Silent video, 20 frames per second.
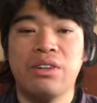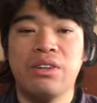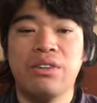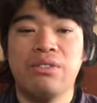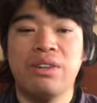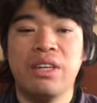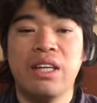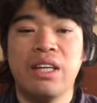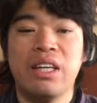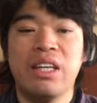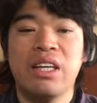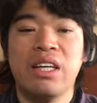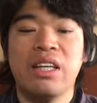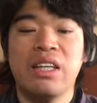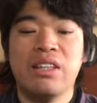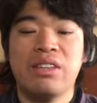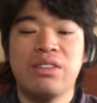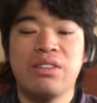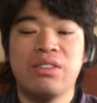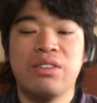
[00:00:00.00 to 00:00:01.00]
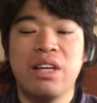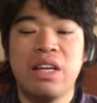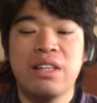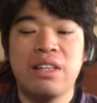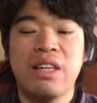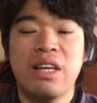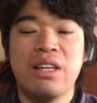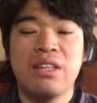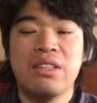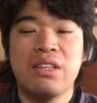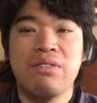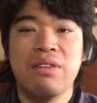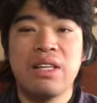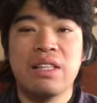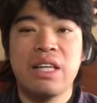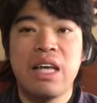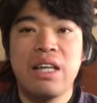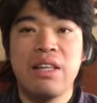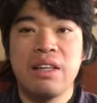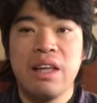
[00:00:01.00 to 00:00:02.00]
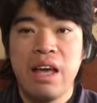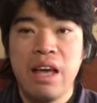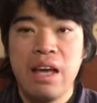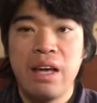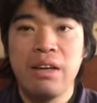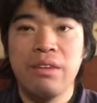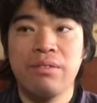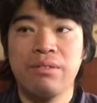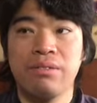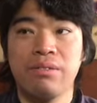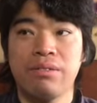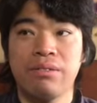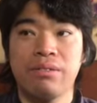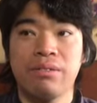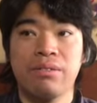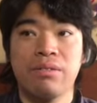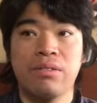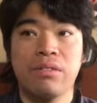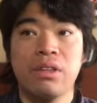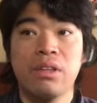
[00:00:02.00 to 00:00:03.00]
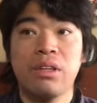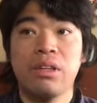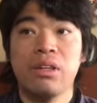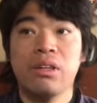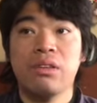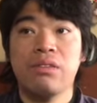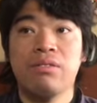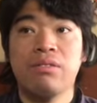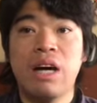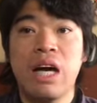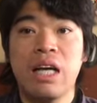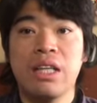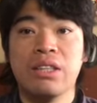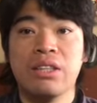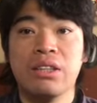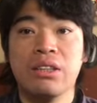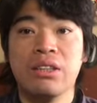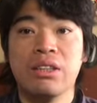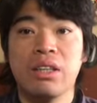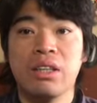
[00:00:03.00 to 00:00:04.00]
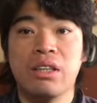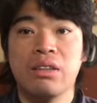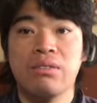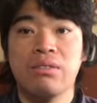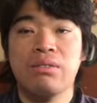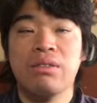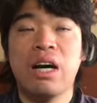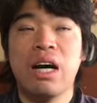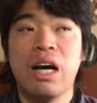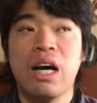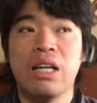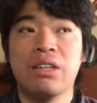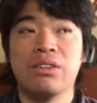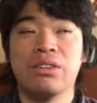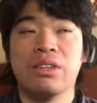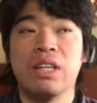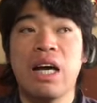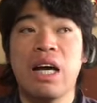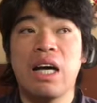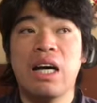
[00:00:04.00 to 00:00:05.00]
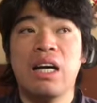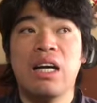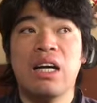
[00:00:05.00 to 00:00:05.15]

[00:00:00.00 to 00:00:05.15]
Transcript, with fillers: のみ、ちょっとやってすみませんね。うん。まあ、ちょっと、まあ、あとさ、